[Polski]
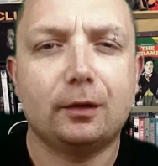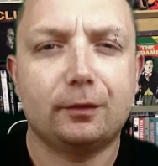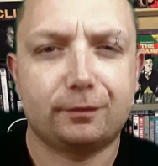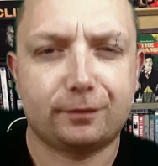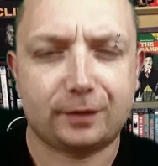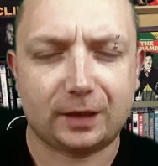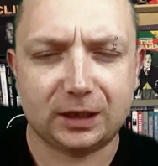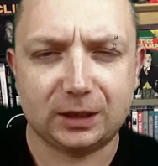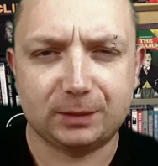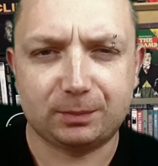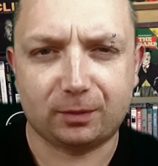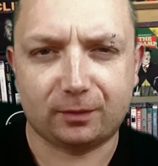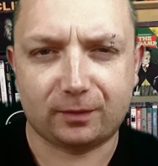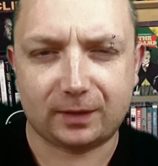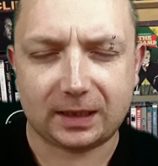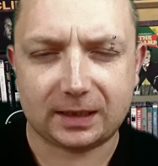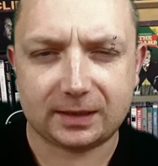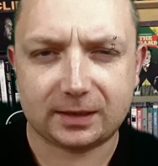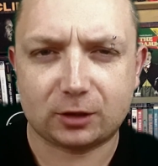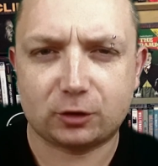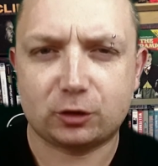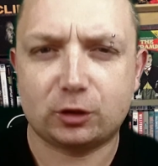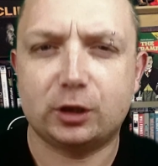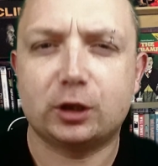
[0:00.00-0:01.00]
Freddy
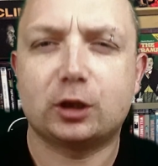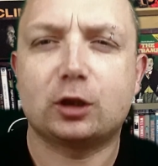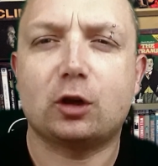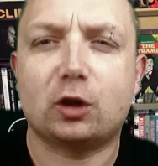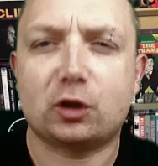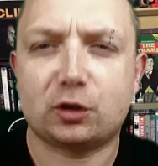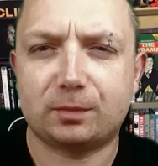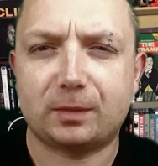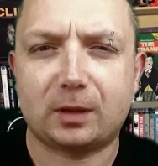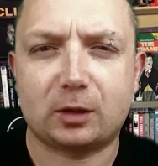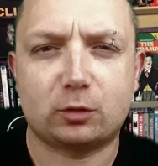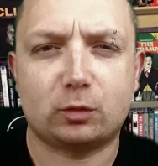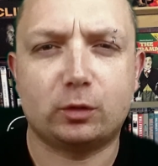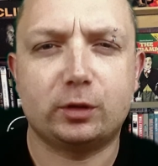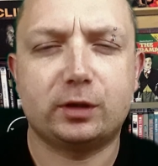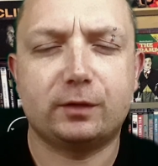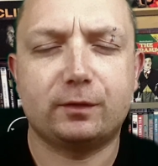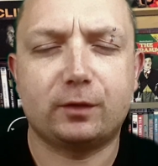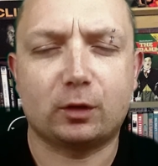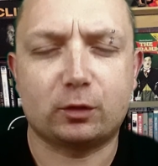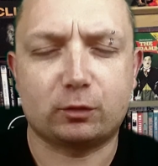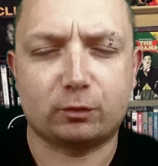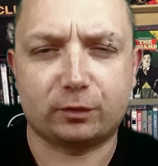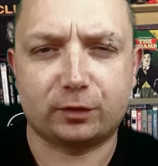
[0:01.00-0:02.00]
powraca, czyli koszmar z ulicy
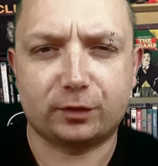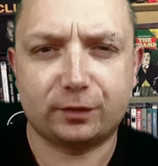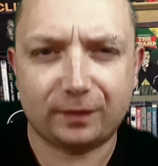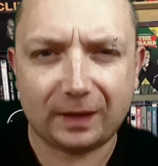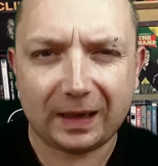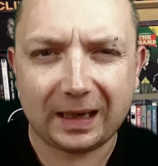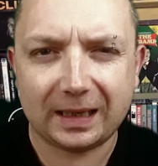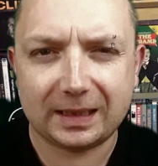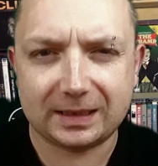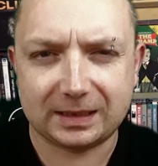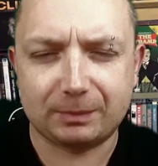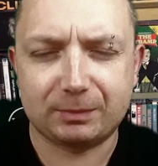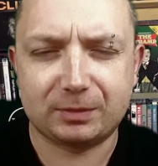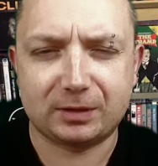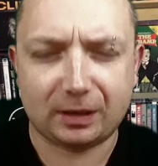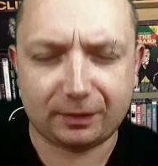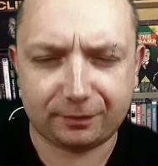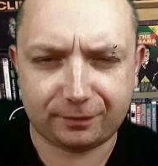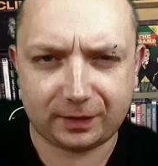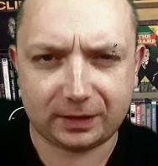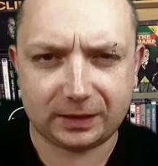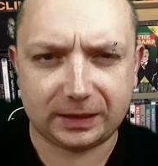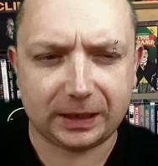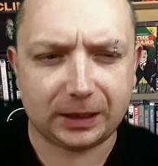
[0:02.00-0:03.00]
Wiązów 2, zemsta
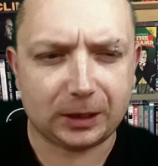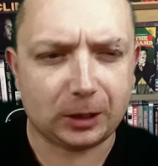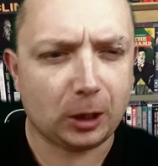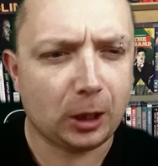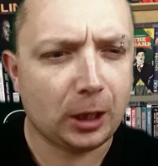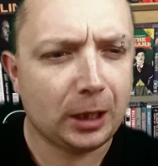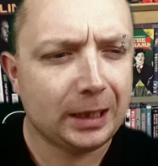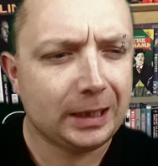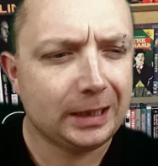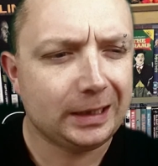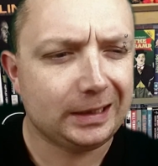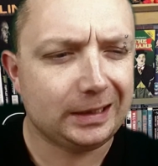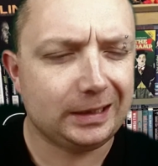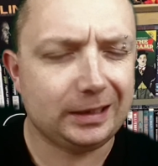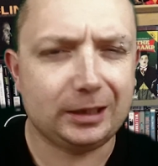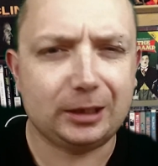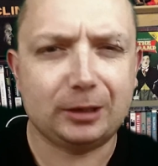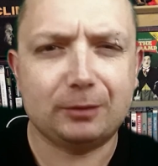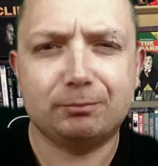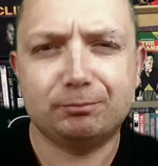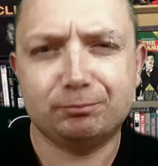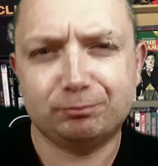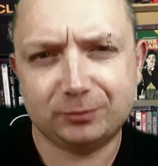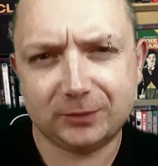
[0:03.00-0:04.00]
Freddy'ego. I
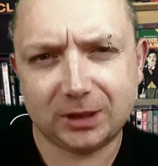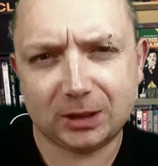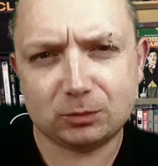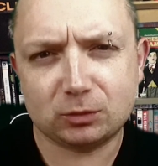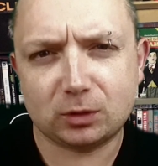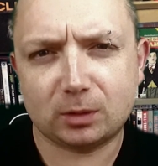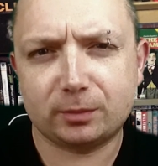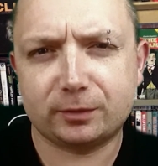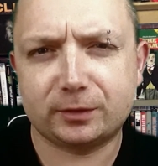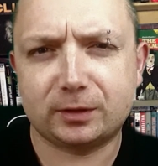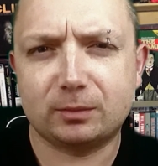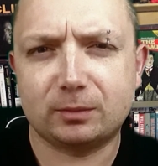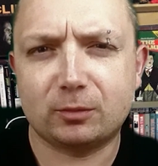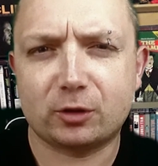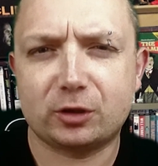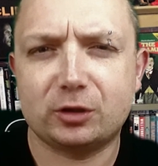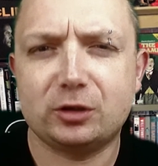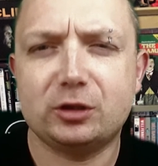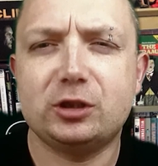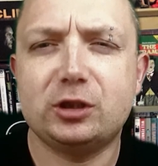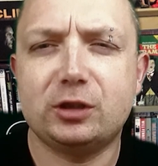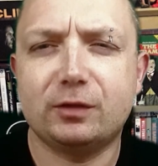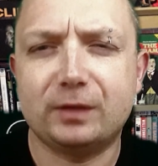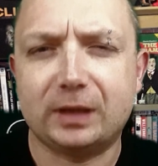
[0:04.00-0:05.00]
nie byłoby w tym może
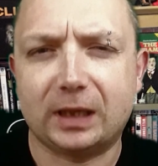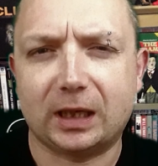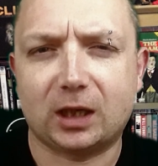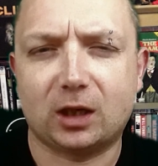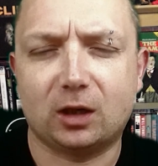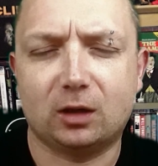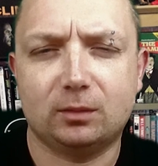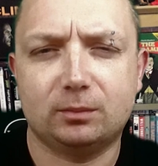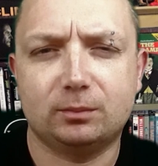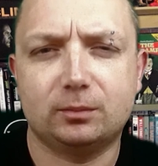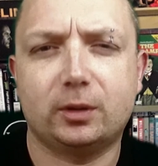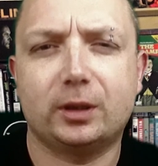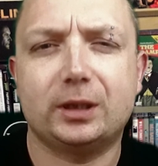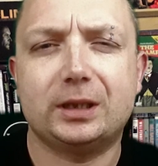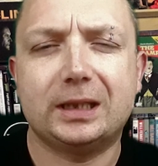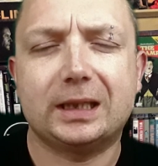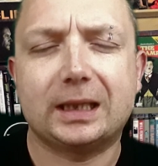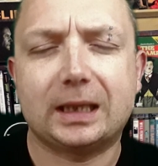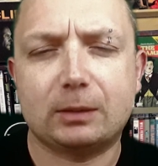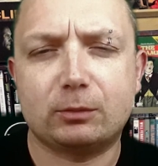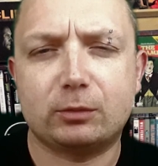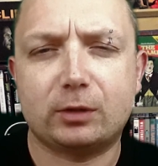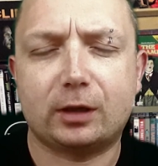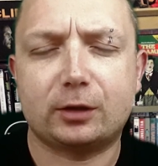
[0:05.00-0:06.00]
nic dziwnego, bo
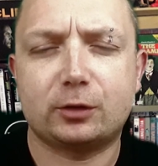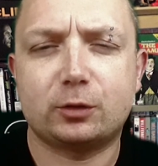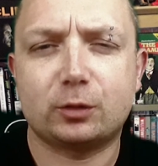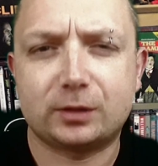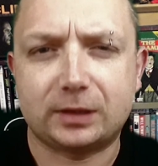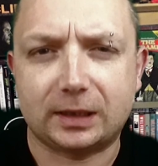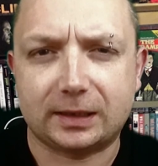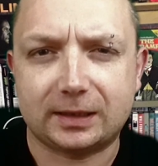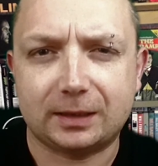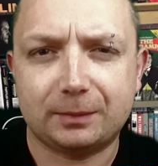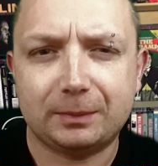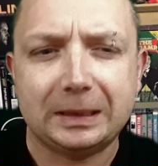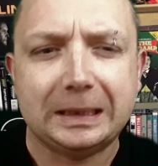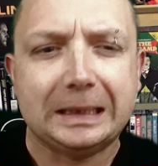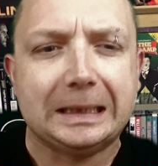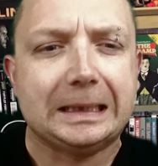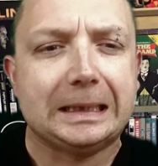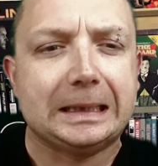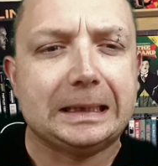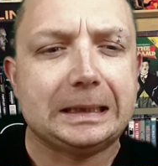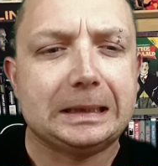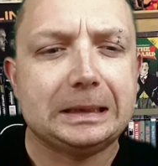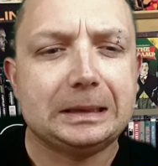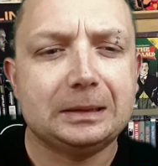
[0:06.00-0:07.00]
jedynka była sukcesem.
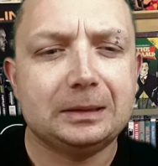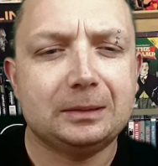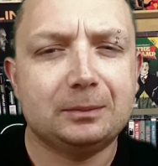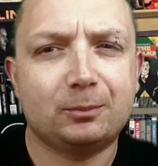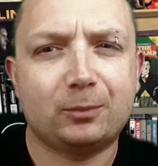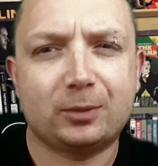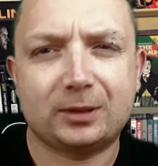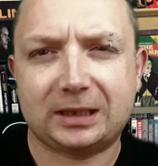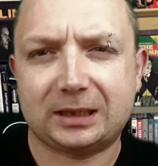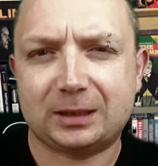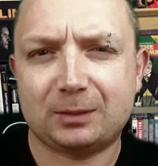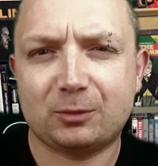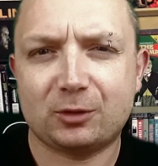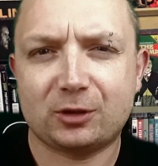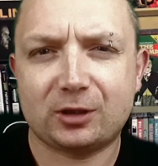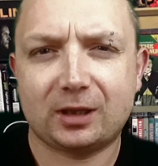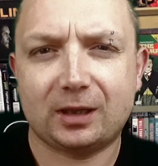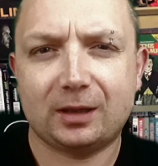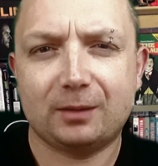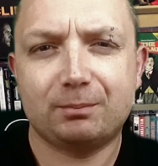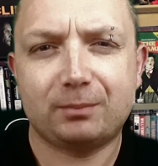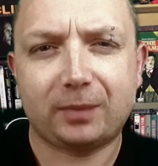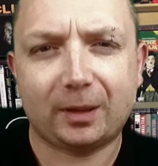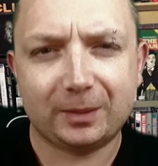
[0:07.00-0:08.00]
Poza tym,
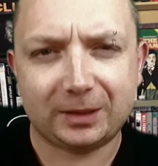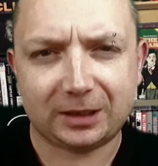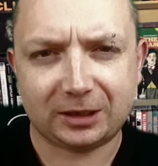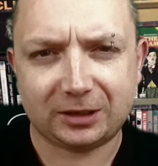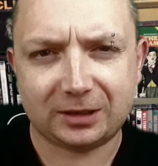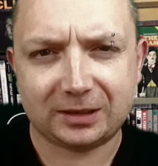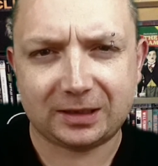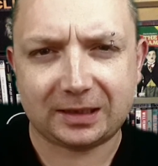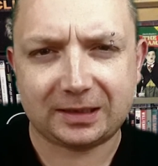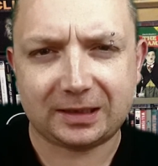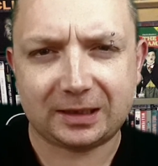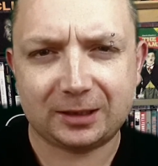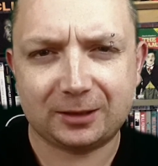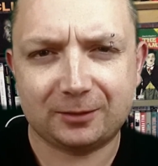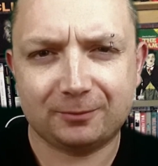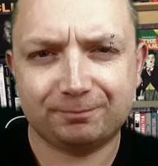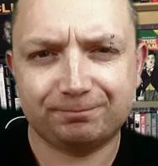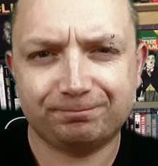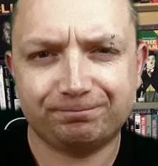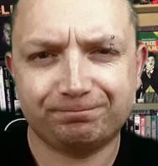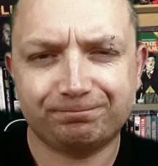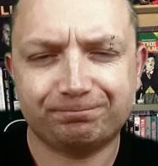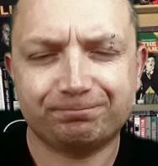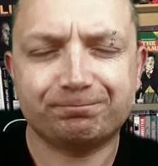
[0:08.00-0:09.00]
że pamiętacie zasady?
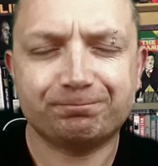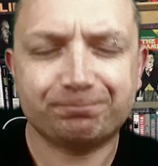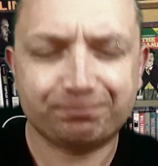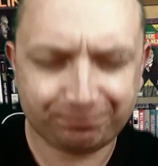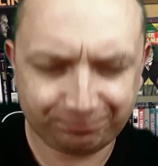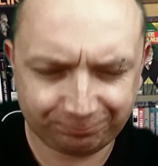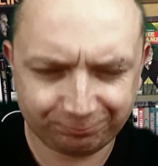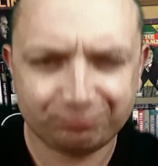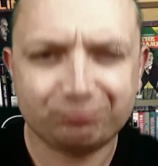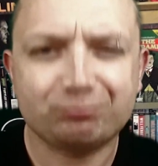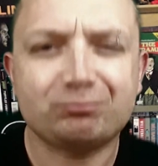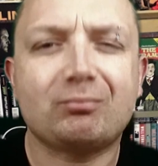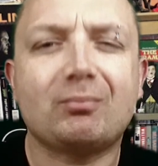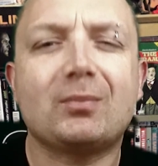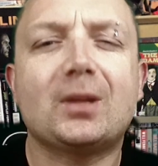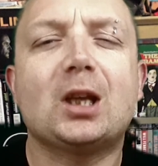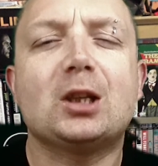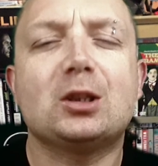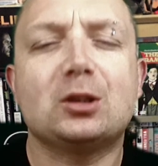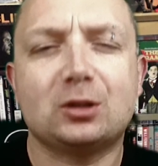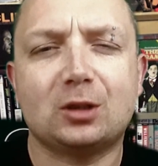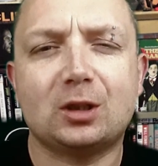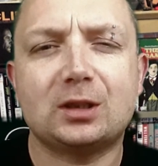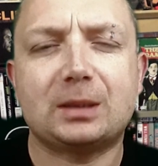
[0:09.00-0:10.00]
Mhm.
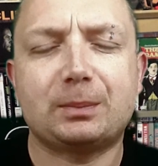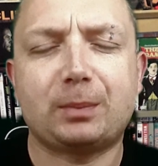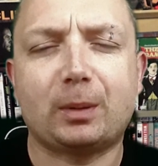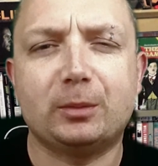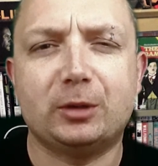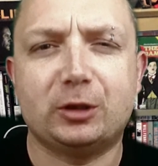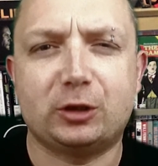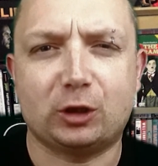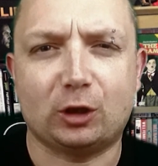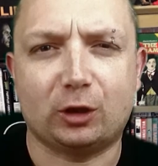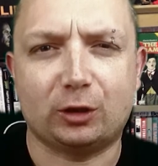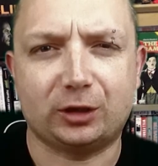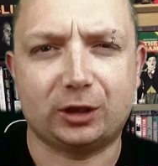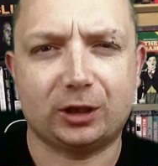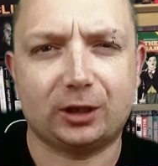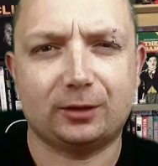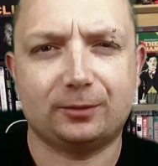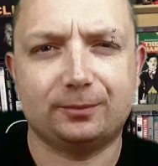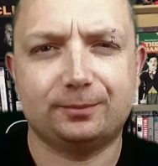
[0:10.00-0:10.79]
To zapomnijcie o nich.